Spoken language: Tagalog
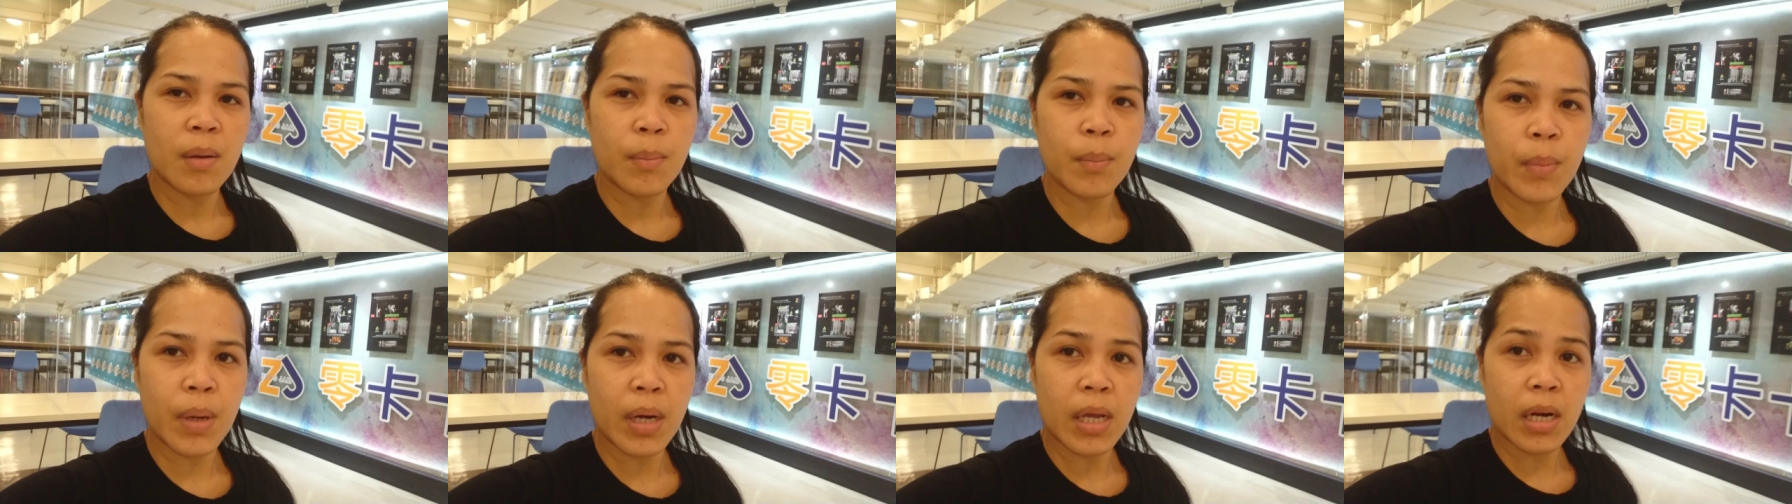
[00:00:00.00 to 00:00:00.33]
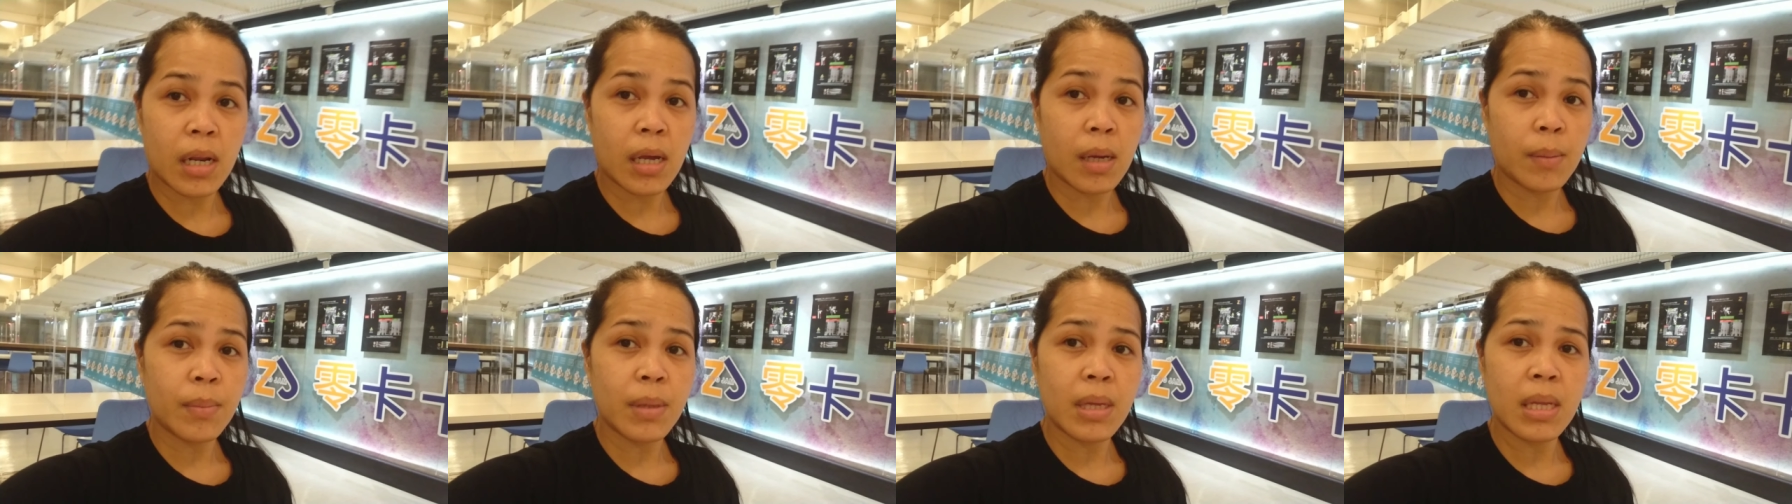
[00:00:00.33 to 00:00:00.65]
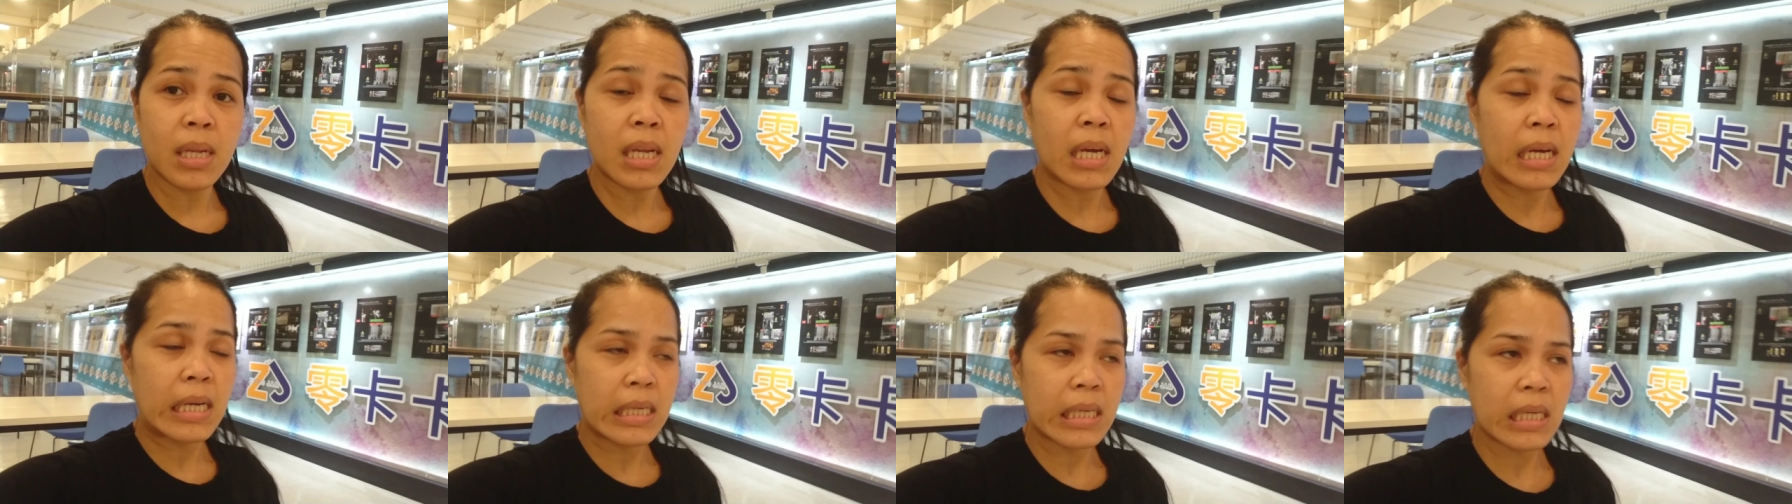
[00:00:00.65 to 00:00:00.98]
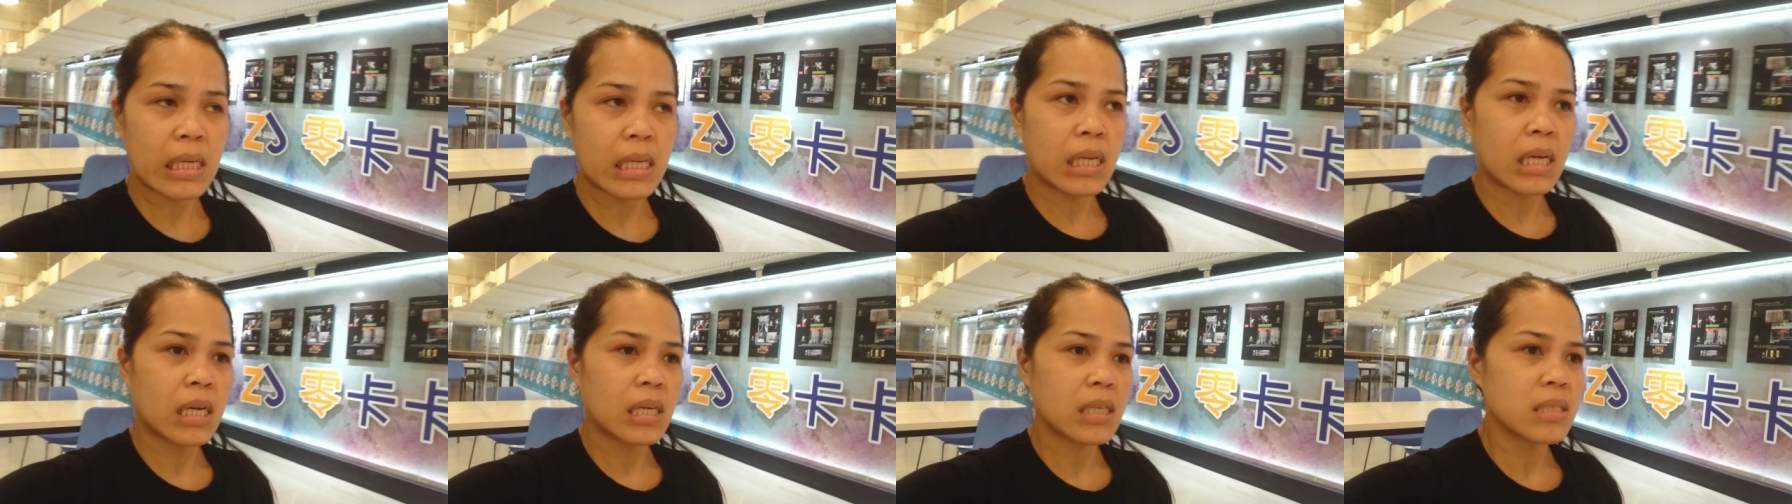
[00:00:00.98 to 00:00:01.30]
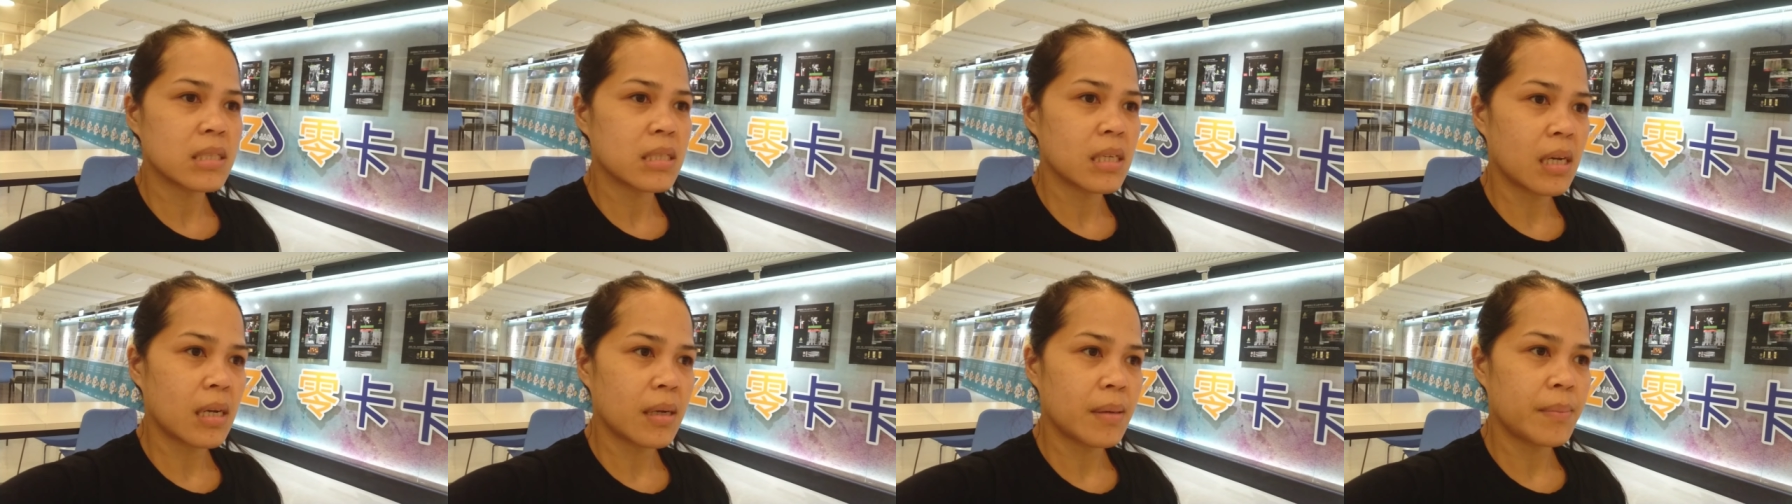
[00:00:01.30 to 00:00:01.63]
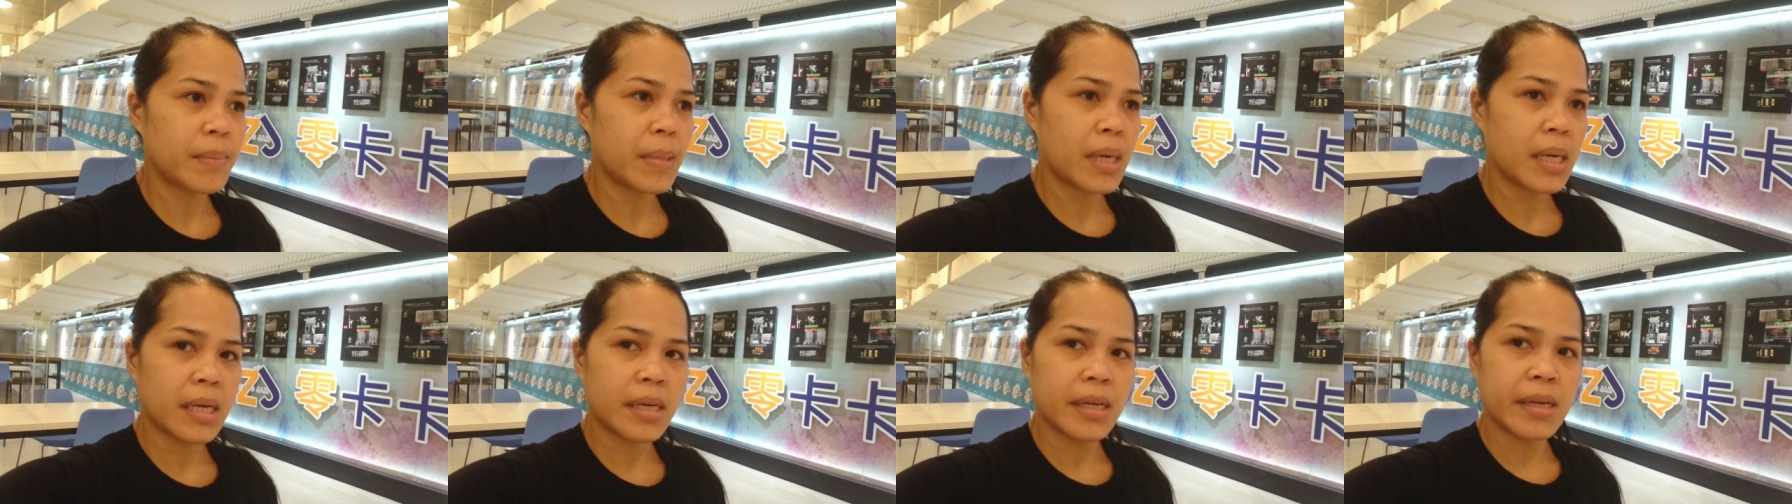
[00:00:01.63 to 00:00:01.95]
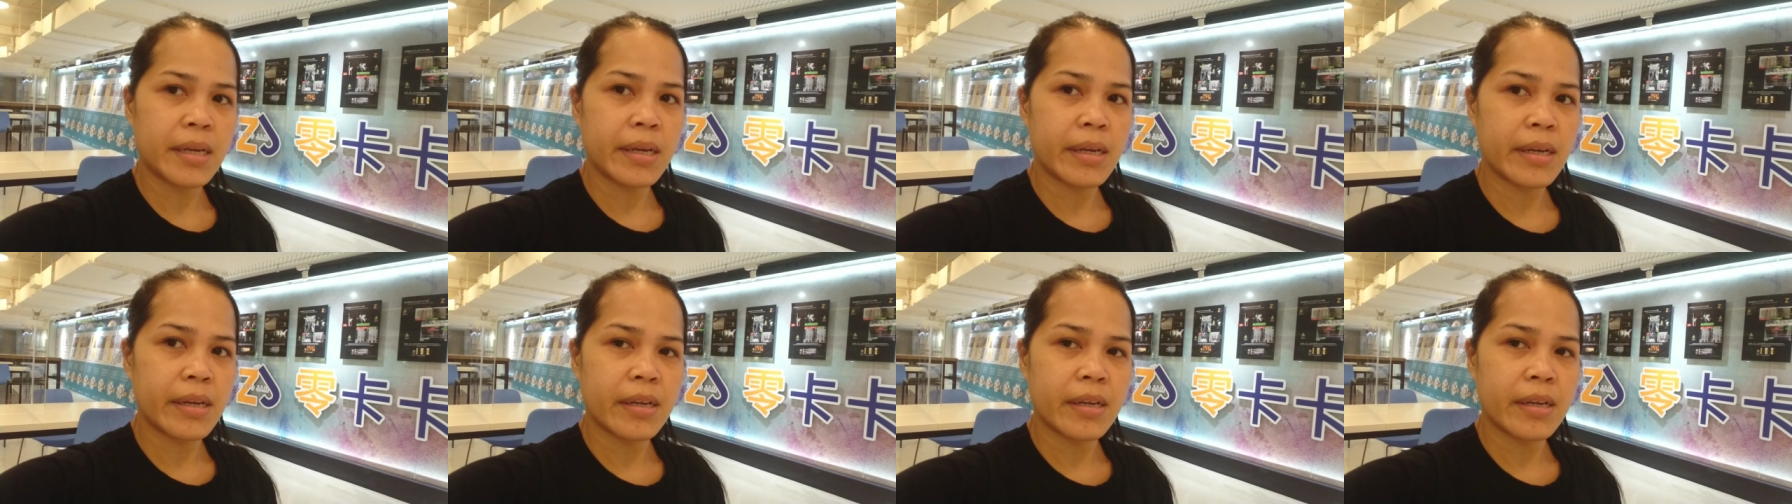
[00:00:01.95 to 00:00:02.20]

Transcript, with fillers: marami nang dadagsang mga